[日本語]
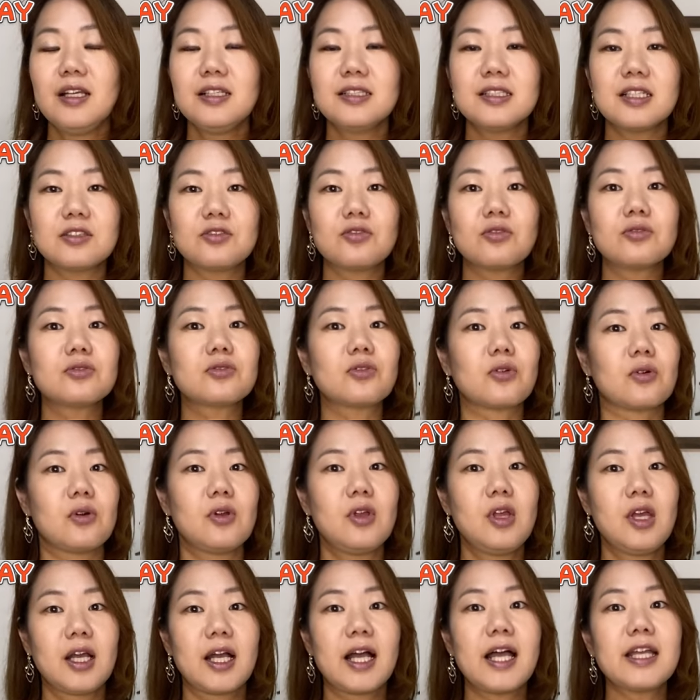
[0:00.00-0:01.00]
じゃあちょっ
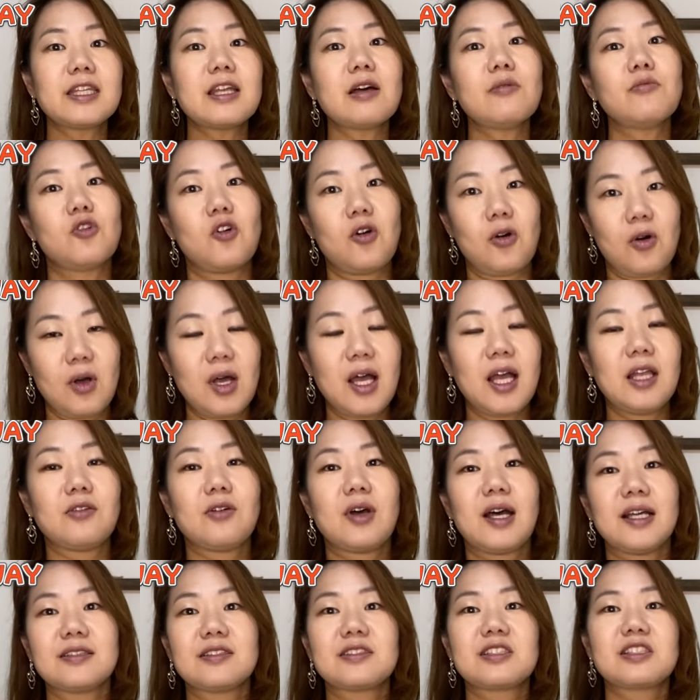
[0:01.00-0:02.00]
と肩もあ
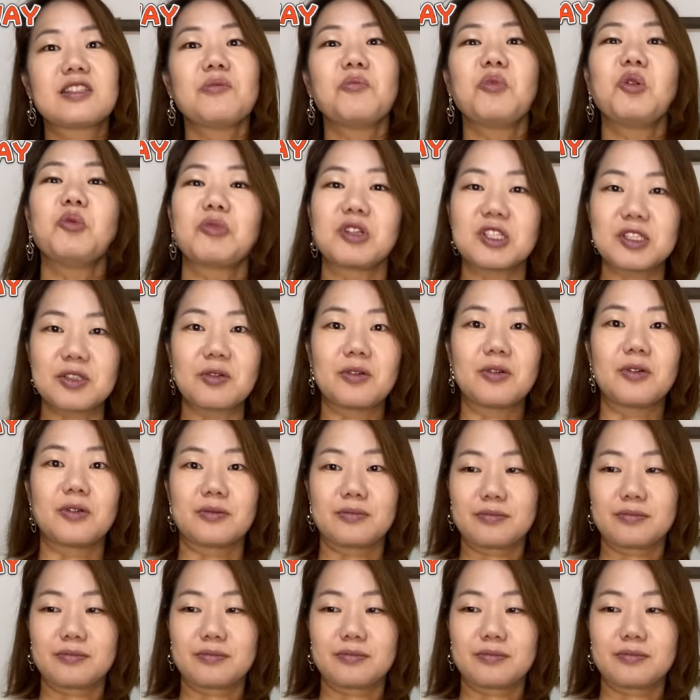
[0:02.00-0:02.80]
の外してみましょ